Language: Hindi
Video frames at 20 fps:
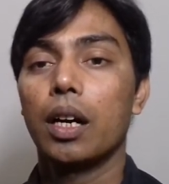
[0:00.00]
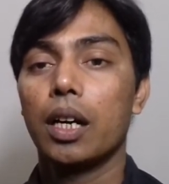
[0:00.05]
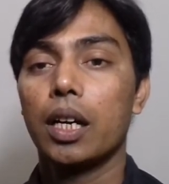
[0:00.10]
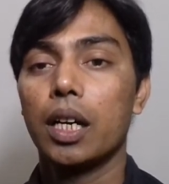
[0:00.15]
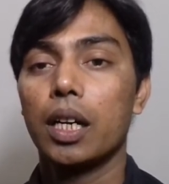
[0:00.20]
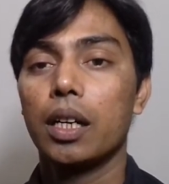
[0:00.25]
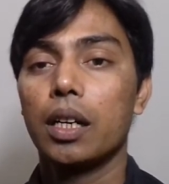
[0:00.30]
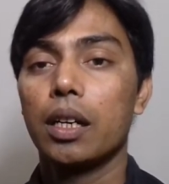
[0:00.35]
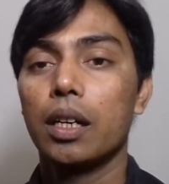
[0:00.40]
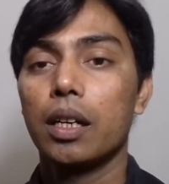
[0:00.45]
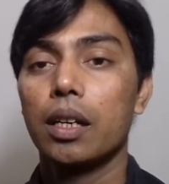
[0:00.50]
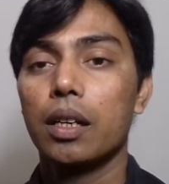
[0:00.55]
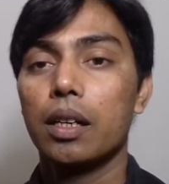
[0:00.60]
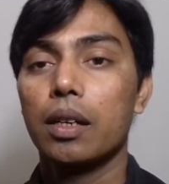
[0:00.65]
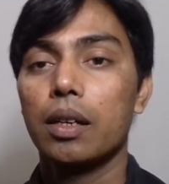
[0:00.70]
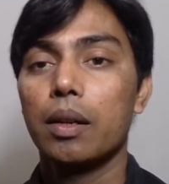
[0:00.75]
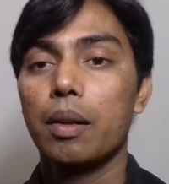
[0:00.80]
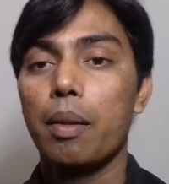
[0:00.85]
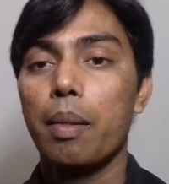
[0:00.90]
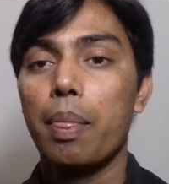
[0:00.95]

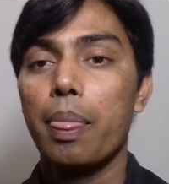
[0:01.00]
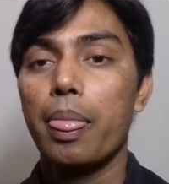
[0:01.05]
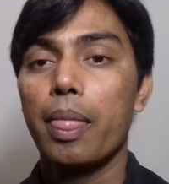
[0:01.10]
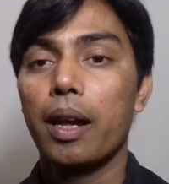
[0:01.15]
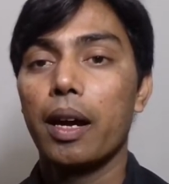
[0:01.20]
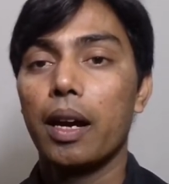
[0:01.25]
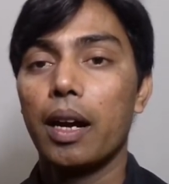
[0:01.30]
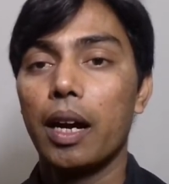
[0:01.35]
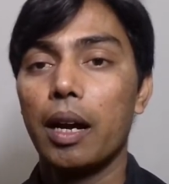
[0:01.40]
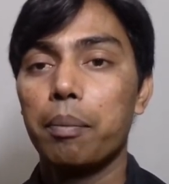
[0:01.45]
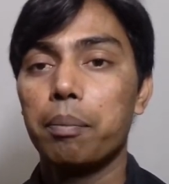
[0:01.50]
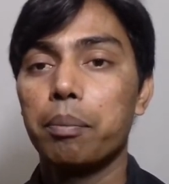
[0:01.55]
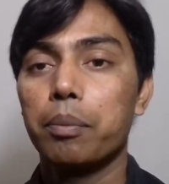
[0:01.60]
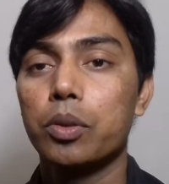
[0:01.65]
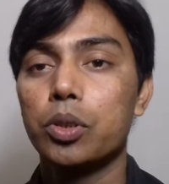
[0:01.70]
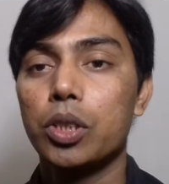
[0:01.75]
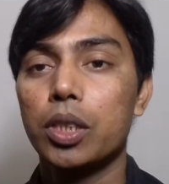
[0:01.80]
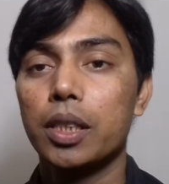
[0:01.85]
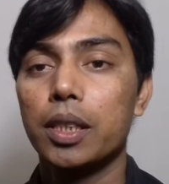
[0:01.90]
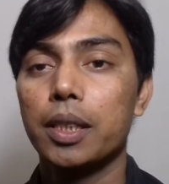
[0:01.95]
अगर आप
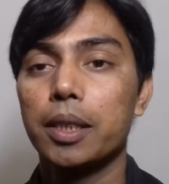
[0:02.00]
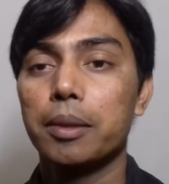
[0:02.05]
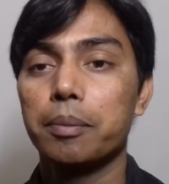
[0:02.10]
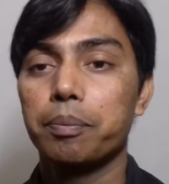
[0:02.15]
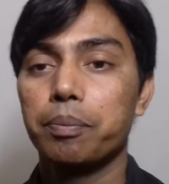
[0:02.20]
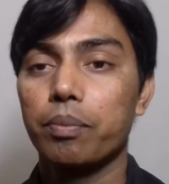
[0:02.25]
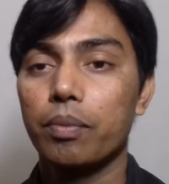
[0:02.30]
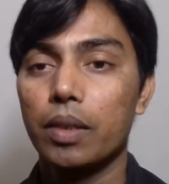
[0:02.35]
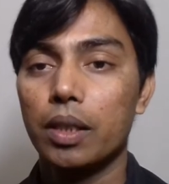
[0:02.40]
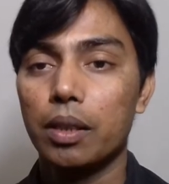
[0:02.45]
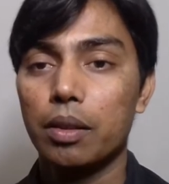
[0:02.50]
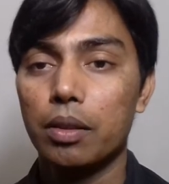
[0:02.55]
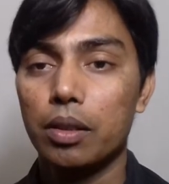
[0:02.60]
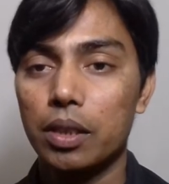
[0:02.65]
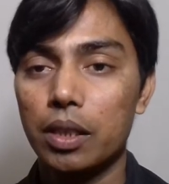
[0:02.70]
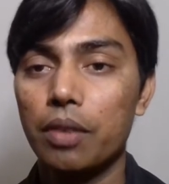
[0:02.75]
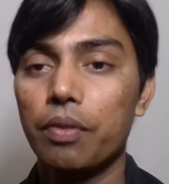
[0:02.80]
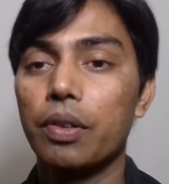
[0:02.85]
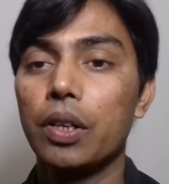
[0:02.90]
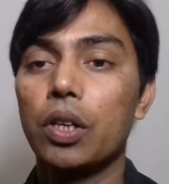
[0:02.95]
मुझे
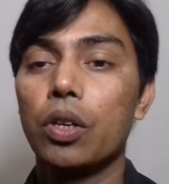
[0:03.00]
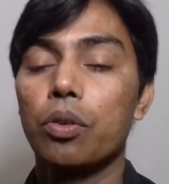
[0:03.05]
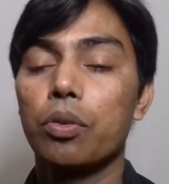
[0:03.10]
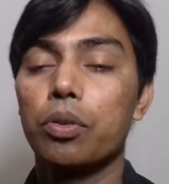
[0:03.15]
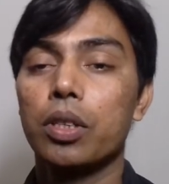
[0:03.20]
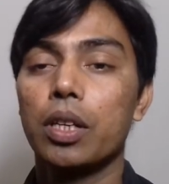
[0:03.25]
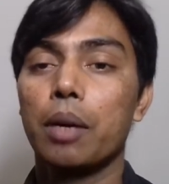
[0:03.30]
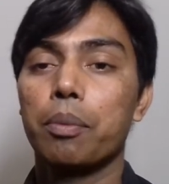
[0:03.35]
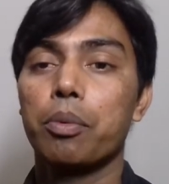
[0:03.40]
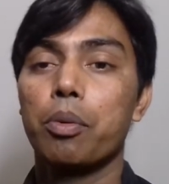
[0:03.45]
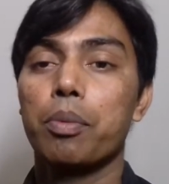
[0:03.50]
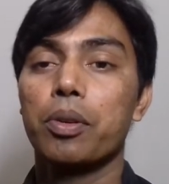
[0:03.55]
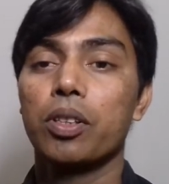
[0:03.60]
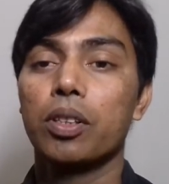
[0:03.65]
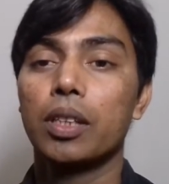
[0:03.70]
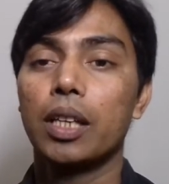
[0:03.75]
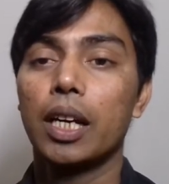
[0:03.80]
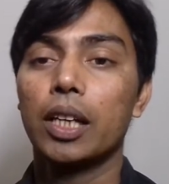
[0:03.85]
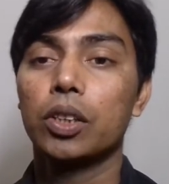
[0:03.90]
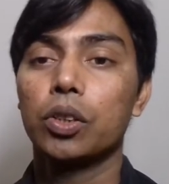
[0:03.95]
ये वीडियो से आपको
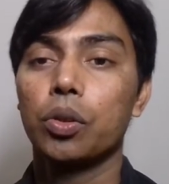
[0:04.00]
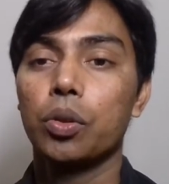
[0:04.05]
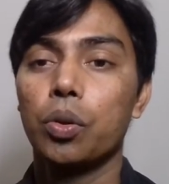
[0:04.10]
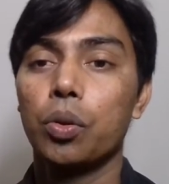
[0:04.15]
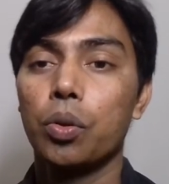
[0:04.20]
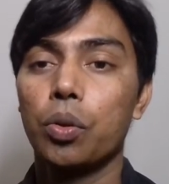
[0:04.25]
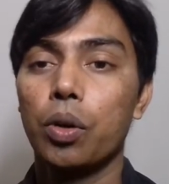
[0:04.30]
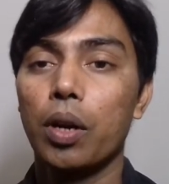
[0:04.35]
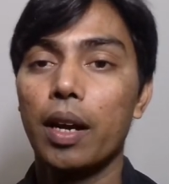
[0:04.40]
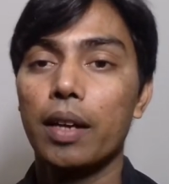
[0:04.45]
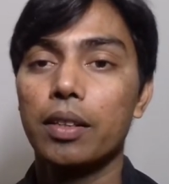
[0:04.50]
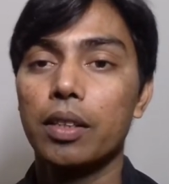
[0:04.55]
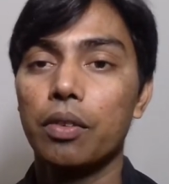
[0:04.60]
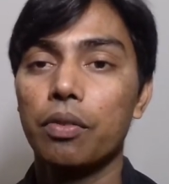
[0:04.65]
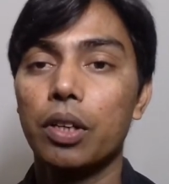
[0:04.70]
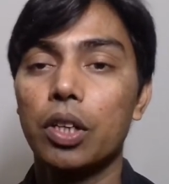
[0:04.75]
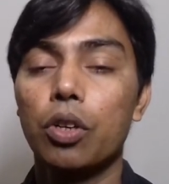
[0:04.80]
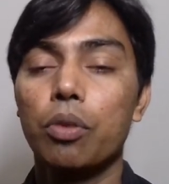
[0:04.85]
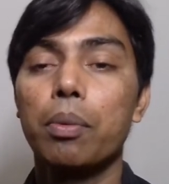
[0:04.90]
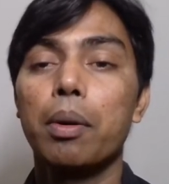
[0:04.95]
पसंद आई तो ऐसी
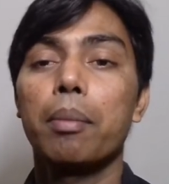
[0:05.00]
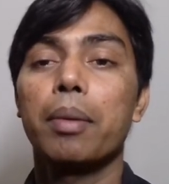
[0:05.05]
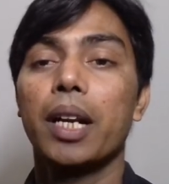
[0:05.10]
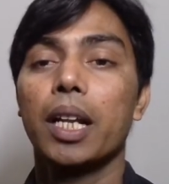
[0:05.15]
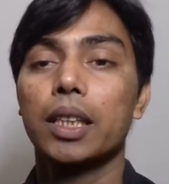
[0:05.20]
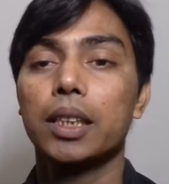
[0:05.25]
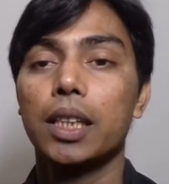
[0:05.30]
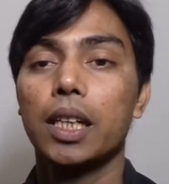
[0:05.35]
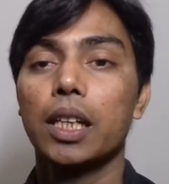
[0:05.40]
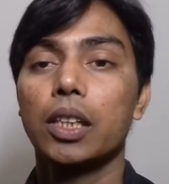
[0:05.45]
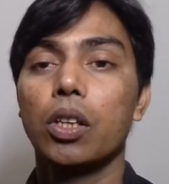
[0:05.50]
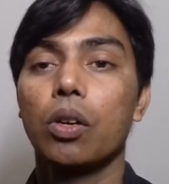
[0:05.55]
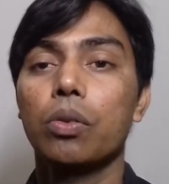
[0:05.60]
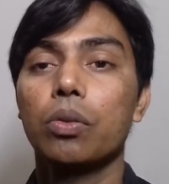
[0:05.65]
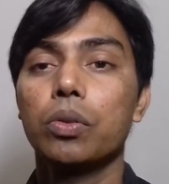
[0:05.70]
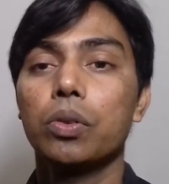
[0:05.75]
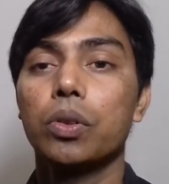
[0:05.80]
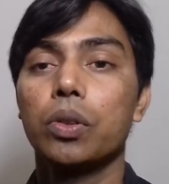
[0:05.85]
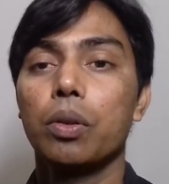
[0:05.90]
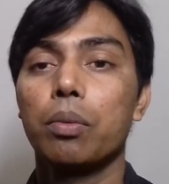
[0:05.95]
वीडियो मैं बनाते रहता
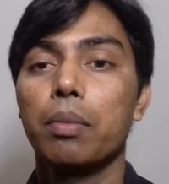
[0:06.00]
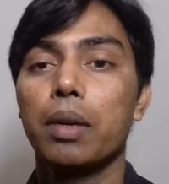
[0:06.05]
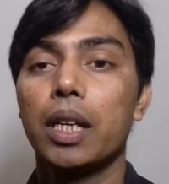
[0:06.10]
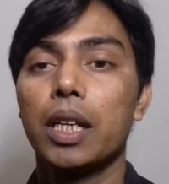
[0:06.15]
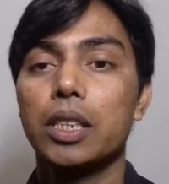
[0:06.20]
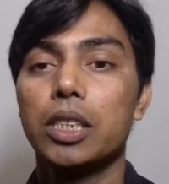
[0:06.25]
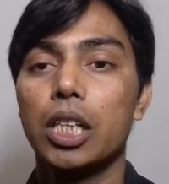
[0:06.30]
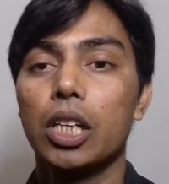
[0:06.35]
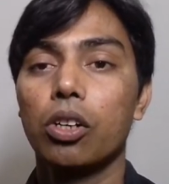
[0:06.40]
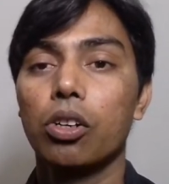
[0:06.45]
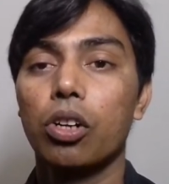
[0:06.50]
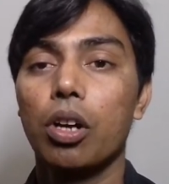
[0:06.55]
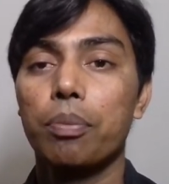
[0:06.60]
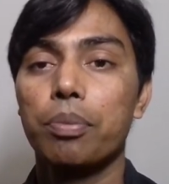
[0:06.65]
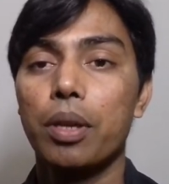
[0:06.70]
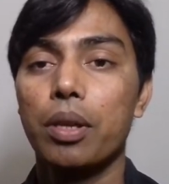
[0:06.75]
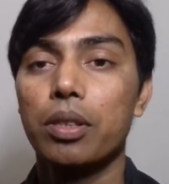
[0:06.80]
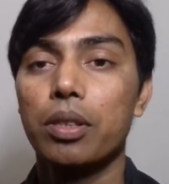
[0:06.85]
हूँ तो मेरे चैनल को आप